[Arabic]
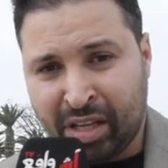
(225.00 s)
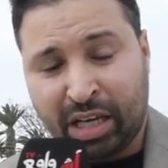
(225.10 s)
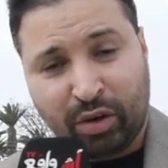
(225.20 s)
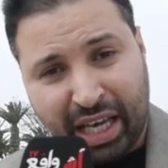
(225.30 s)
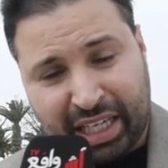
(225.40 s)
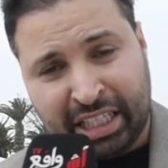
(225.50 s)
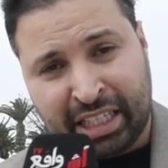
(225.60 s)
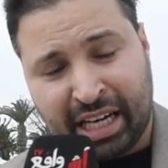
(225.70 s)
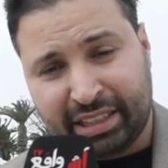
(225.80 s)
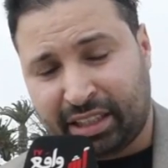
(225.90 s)
ولكن
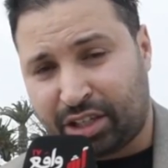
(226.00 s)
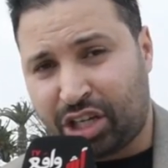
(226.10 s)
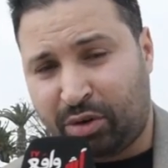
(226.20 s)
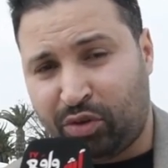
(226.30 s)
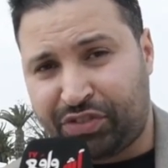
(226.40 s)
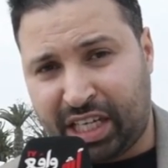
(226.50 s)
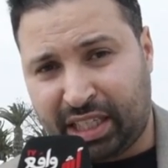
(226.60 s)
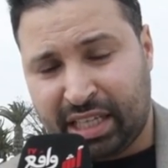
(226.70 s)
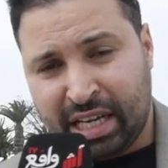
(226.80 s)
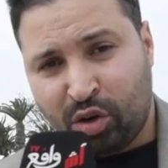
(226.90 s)
هنا غادي نرجع
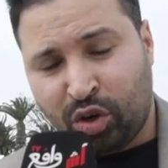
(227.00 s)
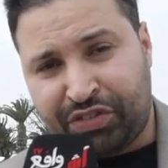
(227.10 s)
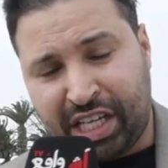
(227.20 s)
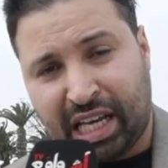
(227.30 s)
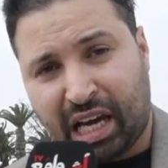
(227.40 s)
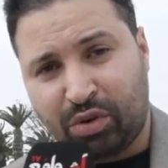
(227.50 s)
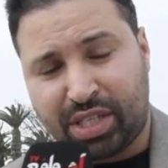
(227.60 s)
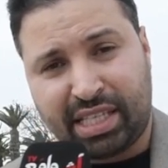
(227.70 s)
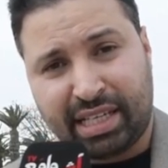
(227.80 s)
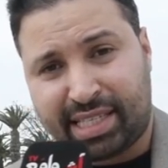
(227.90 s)
ونفتح ونفتح
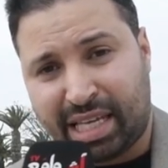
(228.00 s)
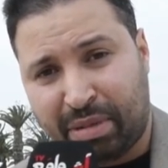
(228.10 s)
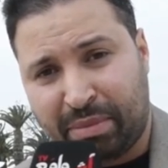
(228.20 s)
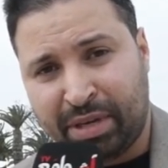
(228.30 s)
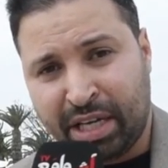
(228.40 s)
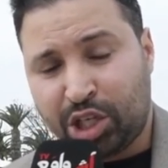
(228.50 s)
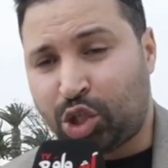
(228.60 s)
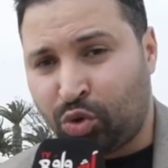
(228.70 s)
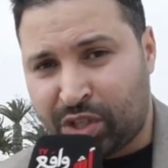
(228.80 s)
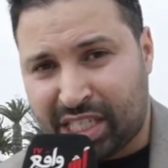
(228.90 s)
القوس ديال السبب
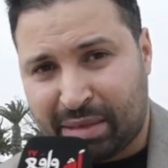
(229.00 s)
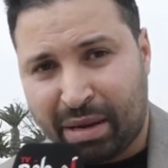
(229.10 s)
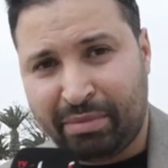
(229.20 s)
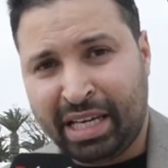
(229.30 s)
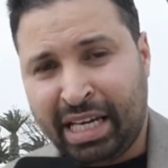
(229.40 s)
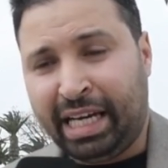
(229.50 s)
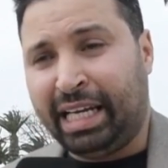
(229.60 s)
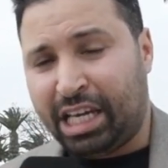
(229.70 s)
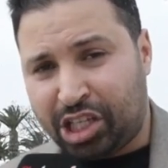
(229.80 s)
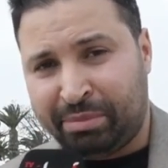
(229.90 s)
شنو السبب علاش